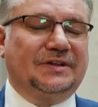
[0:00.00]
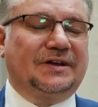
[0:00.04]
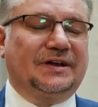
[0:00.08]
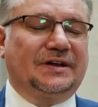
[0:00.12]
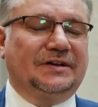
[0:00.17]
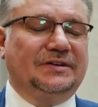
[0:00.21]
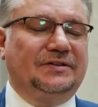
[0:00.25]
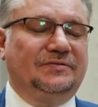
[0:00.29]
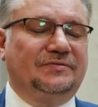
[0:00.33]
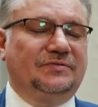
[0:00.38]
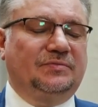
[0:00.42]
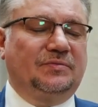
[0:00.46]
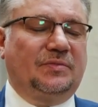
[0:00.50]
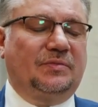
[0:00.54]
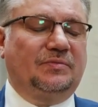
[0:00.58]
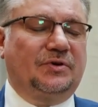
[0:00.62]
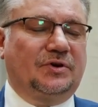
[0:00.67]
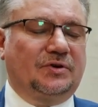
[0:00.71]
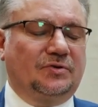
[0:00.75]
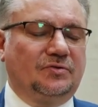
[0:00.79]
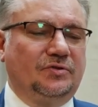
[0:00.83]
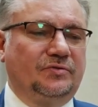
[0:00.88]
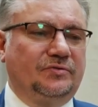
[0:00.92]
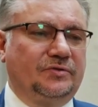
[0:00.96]

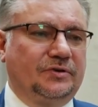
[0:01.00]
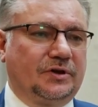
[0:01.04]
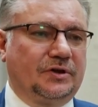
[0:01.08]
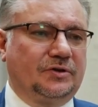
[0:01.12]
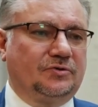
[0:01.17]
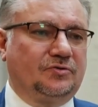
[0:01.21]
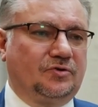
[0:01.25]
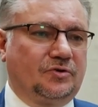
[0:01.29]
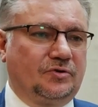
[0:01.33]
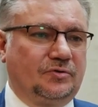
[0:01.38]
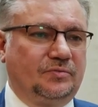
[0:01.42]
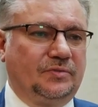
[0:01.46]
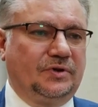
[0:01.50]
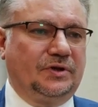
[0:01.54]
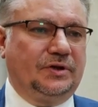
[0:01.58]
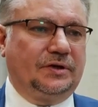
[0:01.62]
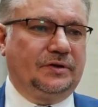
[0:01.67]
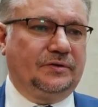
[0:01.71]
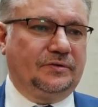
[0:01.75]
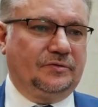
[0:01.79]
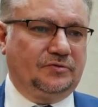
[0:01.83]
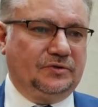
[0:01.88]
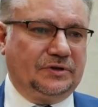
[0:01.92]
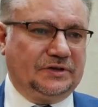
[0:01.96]
интерактивным оборудованием, которое
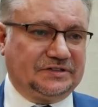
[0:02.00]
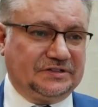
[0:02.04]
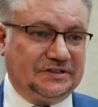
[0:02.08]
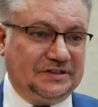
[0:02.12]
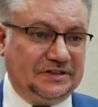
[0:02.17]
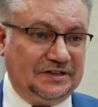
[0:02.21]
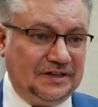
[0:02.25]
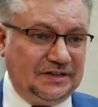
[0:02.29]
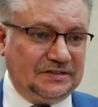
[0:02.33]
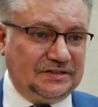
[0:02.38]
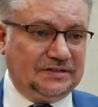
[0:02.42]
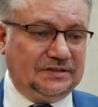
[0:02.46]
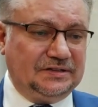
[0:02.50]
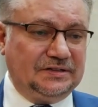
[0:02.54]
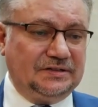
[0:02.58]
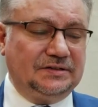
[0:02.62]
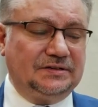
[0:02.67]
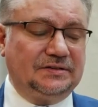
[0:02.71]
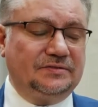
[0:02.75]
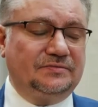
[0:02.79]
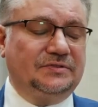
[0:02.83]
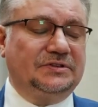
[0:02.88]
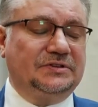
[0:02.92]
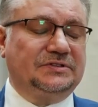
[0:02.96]
мы, у нас и
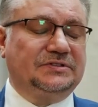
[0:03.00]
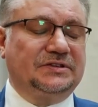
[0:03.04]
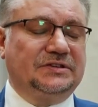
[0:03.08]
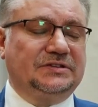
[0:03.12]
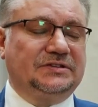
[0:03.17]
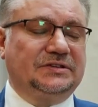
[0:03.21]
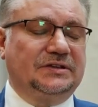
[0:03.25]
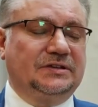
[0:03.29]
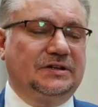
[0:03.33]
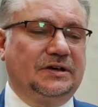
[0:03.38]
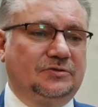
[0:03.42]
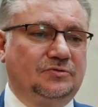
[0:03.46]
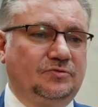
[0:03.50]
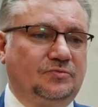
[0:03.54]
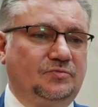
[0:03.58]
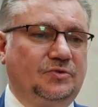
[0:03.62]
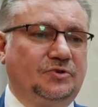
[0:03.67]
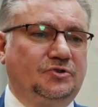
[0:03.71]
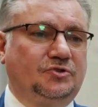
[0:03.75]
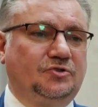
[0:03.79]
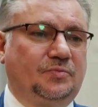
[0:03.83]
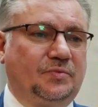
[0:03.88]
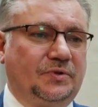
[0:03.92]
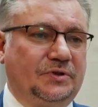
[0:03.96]
есть э, в детских садах,
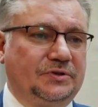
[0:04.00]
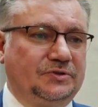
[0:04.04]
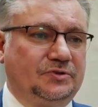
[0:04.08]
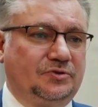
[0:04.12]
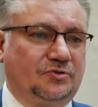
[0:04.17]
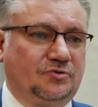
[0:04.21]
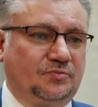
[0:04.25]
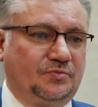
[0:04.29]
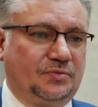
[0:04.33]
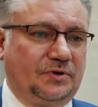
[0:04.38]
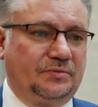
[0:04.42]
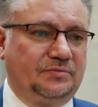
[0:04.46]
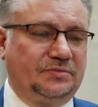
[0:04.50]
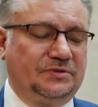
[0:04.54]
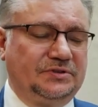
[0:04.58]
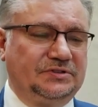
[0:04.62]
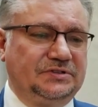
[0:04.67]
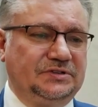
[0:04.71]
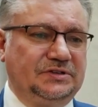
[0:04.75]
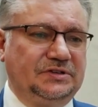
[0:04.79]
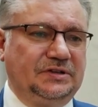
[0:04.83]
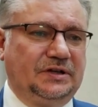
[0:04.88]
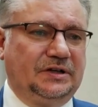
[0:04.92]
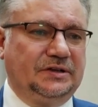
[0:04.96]
но мы еще планируем
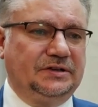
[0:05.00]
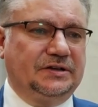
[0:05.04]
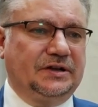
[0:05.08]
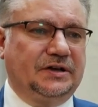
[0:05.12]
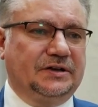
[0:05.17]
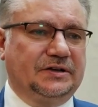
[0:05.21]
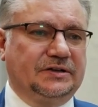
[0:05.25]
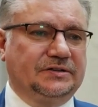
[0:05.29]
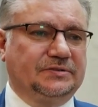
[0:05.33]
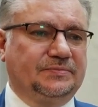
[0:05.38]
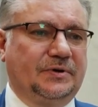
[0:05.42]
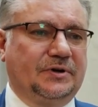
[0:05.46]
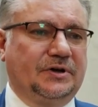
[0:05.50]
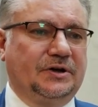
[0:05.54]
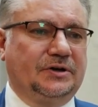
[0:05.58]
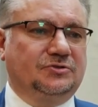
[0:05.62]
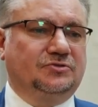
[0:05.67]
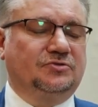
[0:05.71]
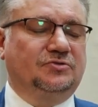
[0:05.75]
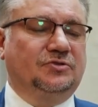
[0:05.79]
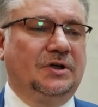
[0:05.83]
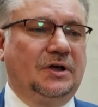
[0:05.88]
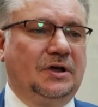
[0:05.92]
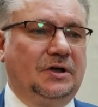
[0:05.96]
приобрести. Они как раз
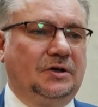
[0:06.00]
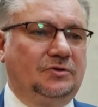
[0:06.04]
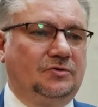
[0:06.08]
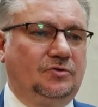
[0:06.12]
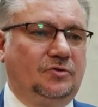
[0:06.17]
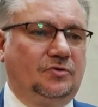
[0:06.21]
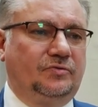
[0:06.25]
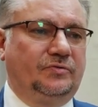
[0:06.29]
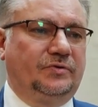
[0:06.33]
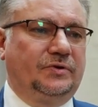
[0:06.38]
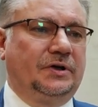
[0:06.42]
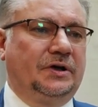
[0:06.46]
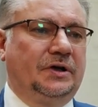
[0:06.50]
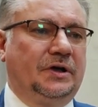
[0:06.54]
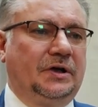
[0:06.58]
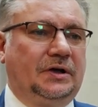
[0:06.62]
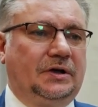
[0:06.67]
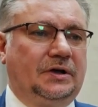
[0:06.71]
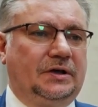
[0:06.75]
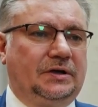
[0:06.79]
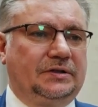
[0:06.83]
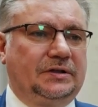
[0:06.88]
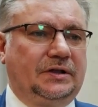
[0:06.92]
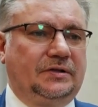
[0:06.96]
покажут новые
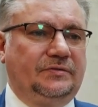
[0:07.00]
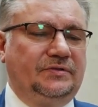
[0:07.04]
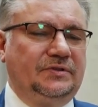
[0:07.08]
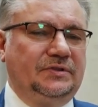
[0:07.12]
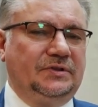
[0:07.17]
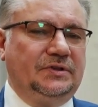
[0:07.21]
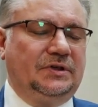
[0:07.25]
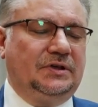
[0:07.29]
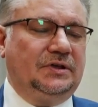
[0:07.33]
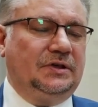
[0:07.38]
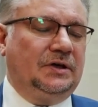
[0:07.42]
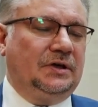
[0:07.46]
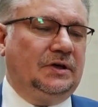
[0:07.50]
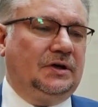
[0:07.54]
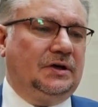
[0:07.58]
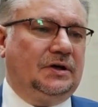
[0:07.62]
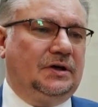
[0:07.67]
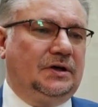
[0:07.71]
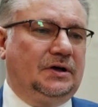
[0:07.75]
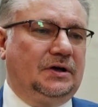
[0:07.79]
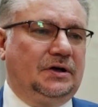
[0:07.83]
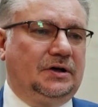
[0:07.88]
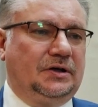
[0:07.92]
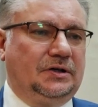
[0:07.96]
новинки
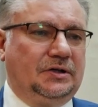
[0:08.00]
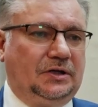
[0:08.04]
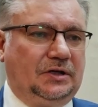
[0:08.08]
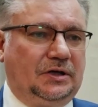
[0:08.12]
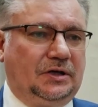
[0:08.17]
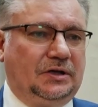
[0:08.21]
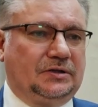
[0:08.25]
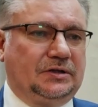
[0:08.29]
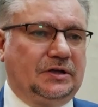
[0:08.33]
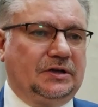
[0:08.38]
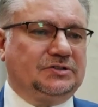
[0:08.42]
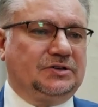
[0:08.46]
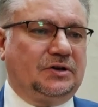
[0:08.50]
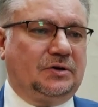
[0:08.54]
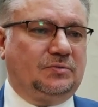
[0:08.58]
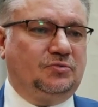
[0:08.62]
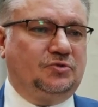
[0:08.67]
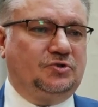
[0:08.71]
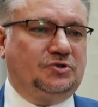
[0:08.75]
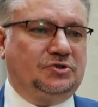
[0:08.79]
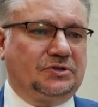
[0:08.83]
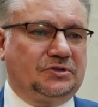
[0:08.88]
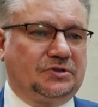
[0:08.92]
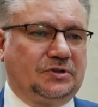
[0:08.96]
э, и также
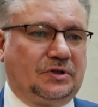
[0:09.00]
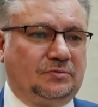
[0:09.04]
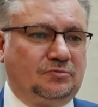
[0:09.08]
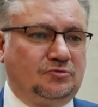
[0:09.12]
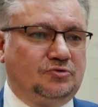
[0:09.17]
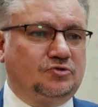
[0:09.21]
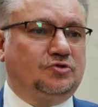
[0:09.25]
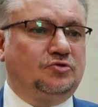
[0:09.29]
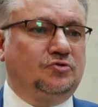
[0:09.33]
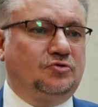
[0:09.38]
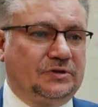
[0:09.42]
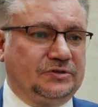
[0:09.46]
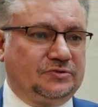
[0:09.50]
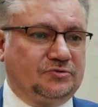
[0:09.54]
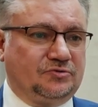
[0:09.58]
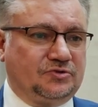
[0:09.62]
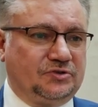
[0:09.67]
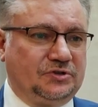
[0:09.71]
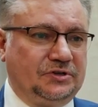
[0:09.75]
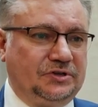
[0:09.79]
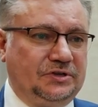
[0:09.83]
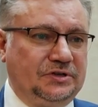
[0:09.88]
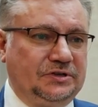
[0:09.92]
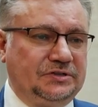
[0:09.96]
обучат тому, что у
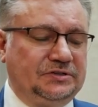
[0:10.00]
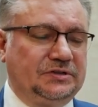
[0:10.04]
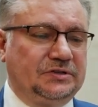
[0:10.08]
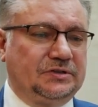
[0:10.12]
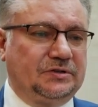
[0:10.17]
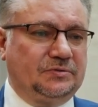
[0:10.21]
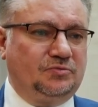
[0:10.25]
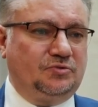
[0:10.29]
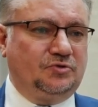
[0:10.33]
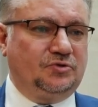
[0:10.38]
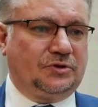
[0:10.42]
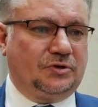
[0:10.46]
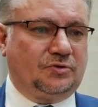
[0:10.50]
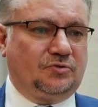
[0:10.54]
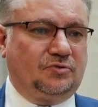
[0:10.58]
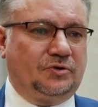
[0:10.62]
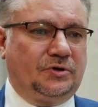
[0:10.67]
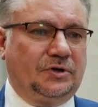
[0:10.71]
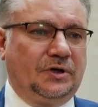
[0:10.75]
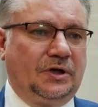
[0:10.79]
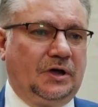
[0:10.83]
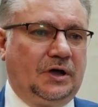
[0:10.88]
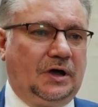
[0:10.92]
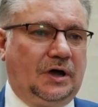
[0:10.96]
нас уже есть. Это будет
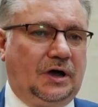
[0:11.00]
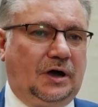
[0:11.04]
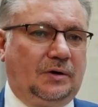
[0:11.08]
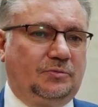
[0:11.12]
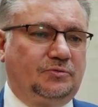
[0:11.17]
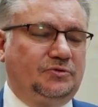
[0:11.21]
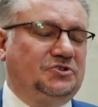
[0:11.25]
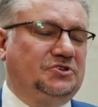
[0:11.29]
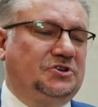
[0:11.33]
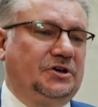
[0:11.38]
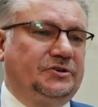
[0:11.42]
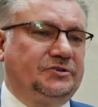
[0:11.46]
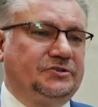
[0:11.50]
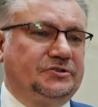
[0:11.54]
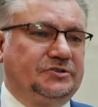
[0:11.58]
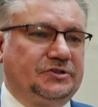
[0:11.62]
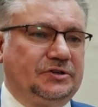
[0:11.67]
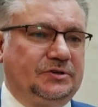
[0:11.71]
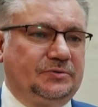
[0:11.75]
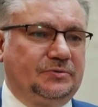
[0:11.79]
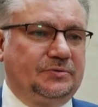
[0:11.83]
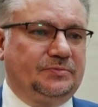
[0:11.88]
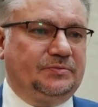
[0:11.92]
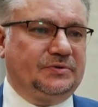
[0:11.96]
такой
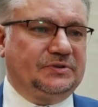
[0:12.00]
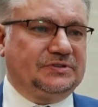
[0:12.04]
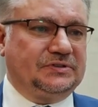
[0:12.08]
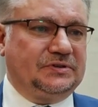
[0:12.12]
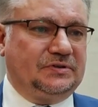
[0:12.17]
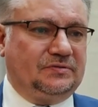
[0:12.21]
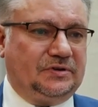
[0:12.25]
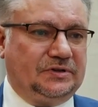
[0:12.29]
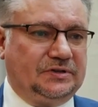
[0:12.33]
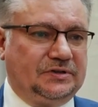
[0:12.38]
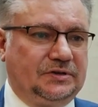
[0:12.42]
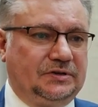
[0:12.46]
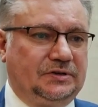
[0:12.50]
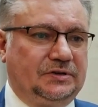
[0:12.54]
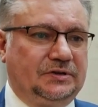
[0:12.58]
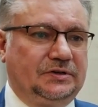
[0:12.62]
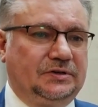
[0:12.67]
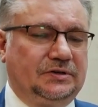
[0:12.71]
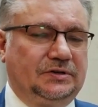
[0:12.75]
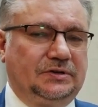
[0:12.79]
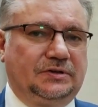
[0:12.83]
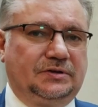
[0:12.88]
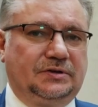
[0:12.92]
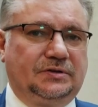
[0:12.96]
обучающий
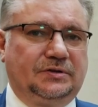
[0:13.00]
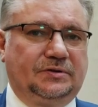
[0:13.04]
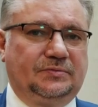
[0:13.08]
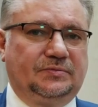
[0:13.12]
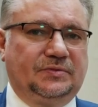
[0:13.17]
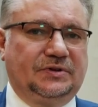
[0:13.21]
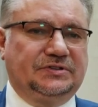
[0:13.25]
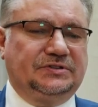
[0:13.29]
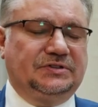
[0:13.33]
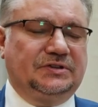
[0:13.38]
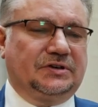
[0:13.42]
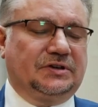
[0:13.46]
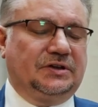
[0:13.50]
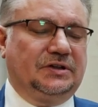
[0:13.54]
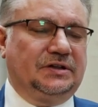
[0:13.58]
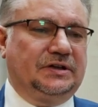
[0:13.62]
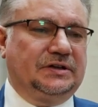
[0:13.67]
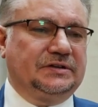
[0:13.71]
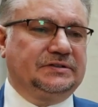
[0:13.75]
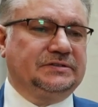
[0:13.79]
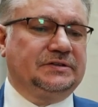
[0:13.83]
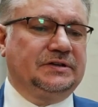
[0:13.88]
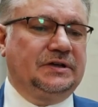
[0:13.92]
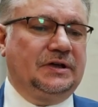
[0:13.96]
познавательный
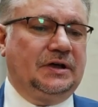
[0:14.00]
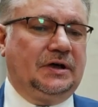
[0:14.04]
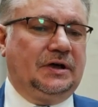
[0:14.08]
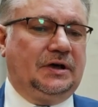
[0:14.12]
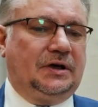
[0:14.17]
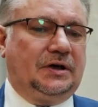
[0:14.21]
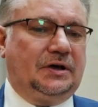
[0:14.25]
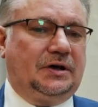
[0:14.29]
мастер-класс.